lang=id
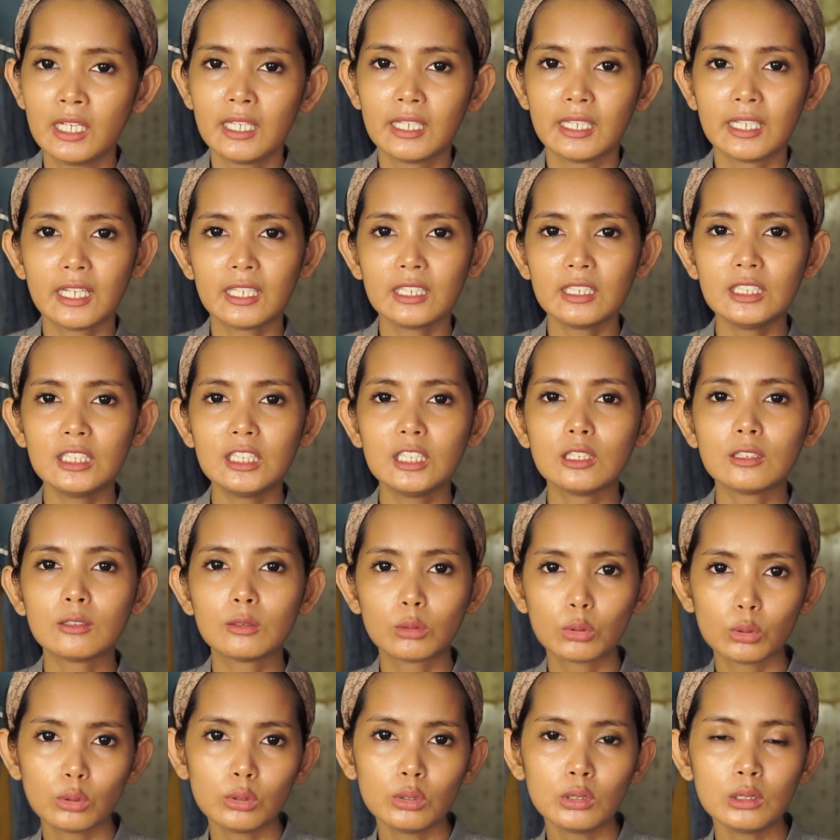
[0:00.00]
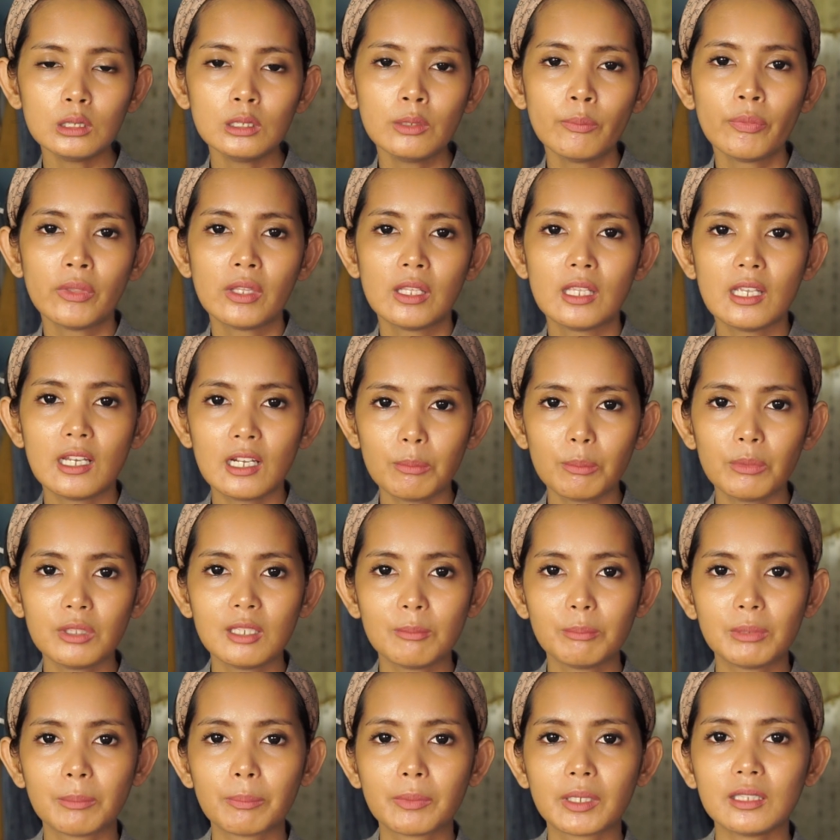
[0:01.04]
dan itu yang
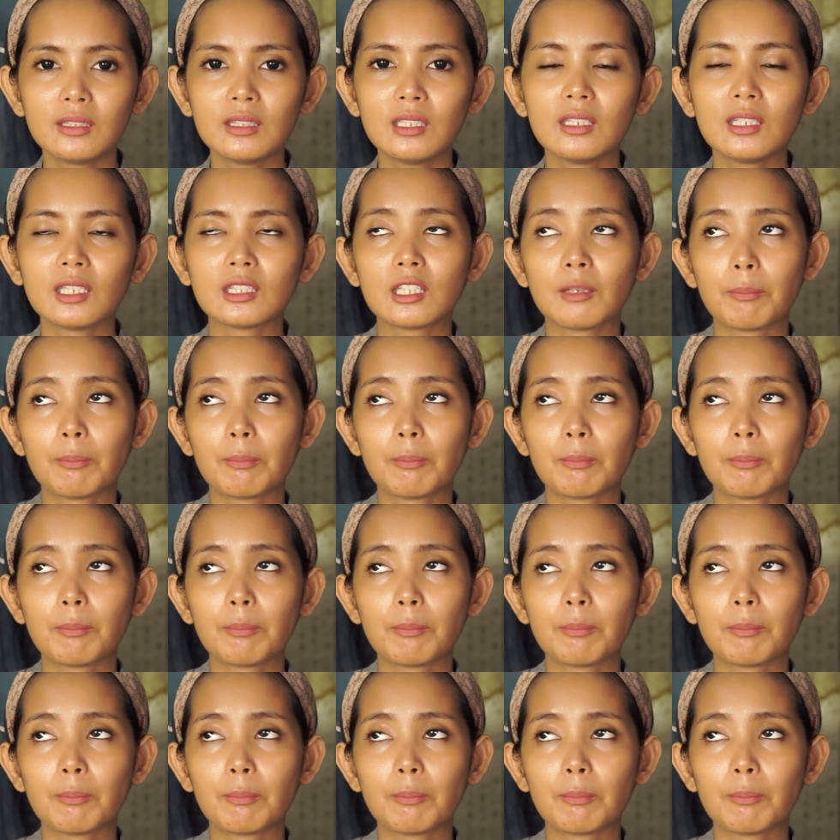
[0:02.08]
menyebabkan tingkat